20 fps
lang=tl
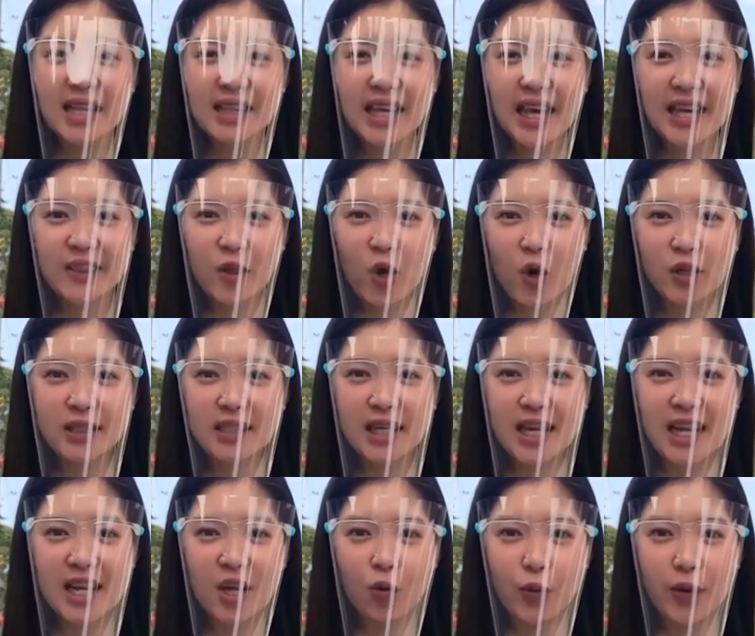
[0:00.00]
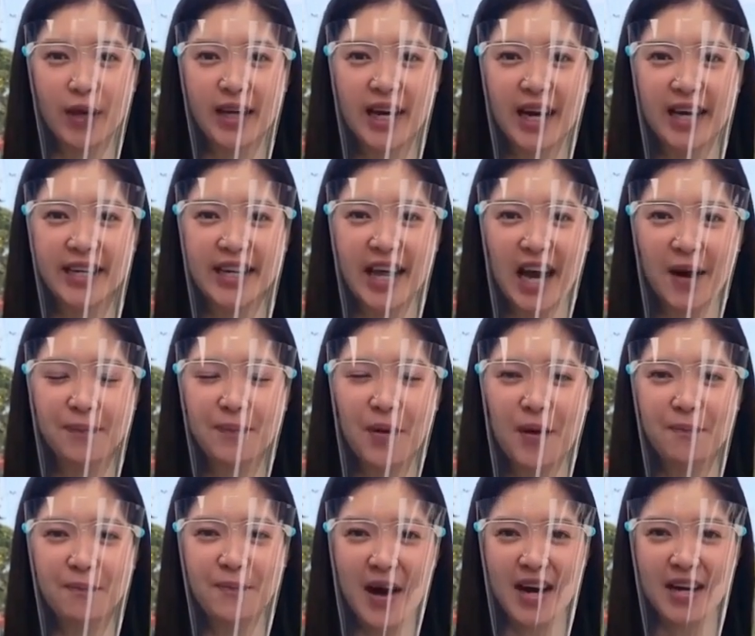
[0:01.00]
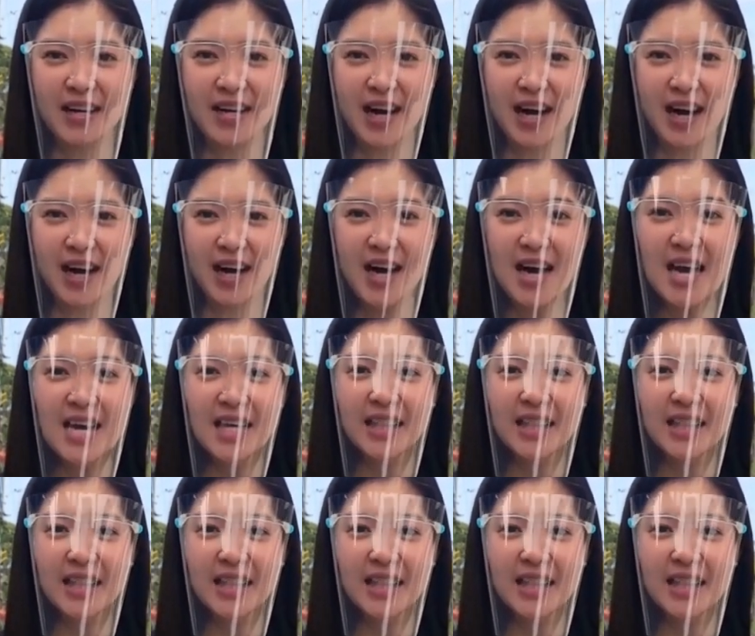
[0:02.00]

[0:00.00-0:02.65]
dito sa lalawigan ng Pampanga.